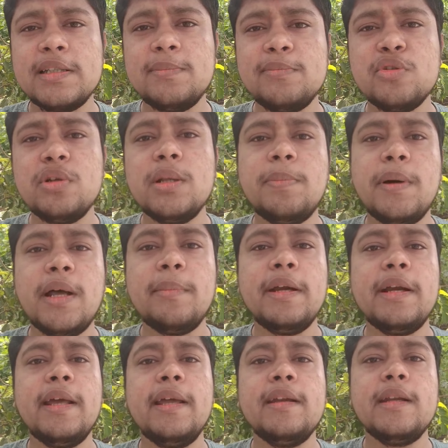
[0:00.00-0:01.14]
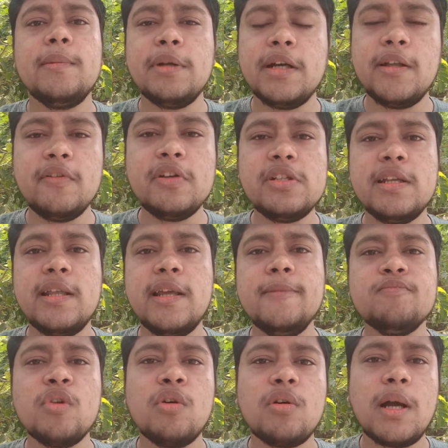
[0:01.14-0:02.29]
सिर्फ जो डिपार्टमेंट है डिवीजन है
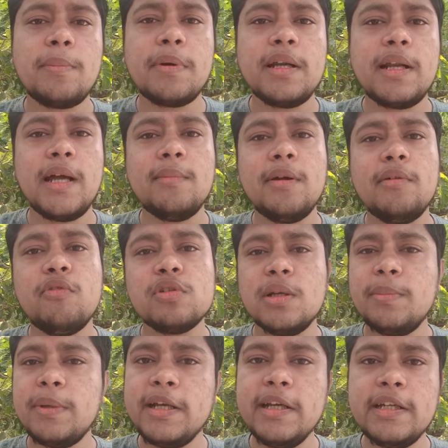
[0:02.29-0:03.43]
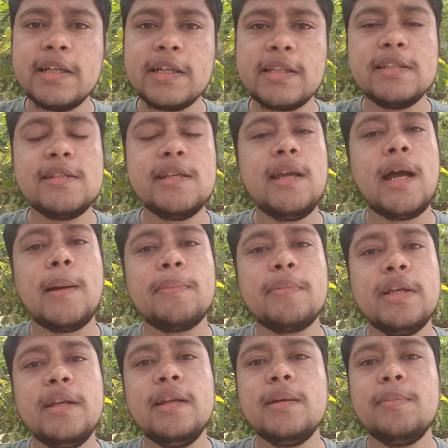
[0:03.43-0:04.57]
और आपका नाम है वो सब एडिट कर दीजिए आप
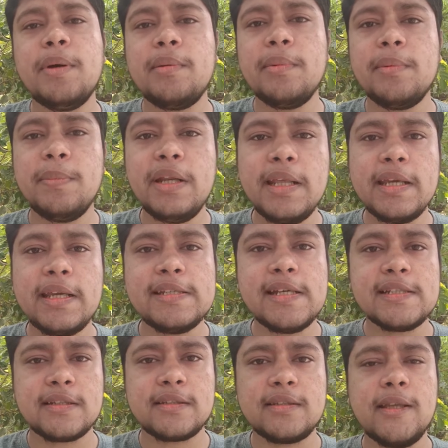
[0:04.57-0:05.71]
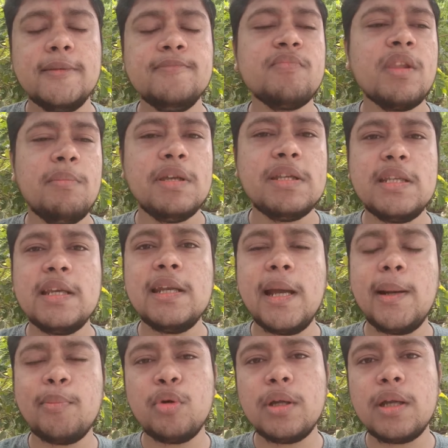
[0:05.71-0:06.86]
ये डिपार्टमेंट में लेके जा सकते हैं बेसिकली
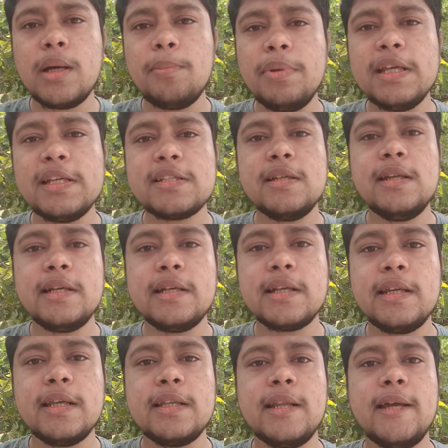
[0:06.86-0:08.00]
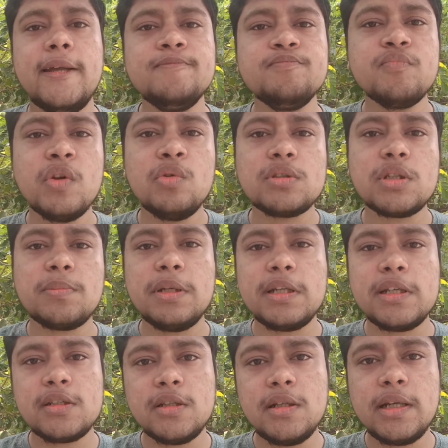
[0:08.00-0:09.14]
आपको एक अप्लीकेशन लेटर लिखना है उस
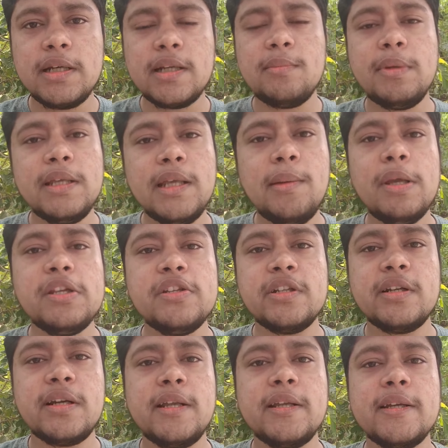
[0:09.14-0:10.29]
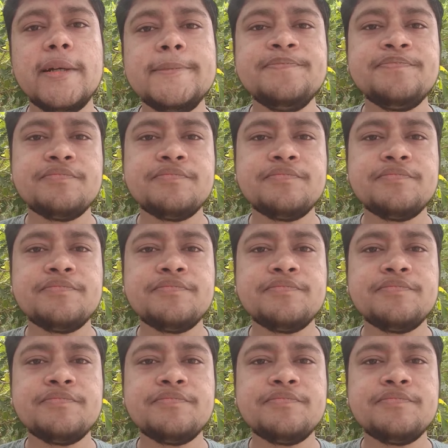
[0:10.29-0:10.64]
अप्लीकेशन लेटर में ये मैंशन रहेगा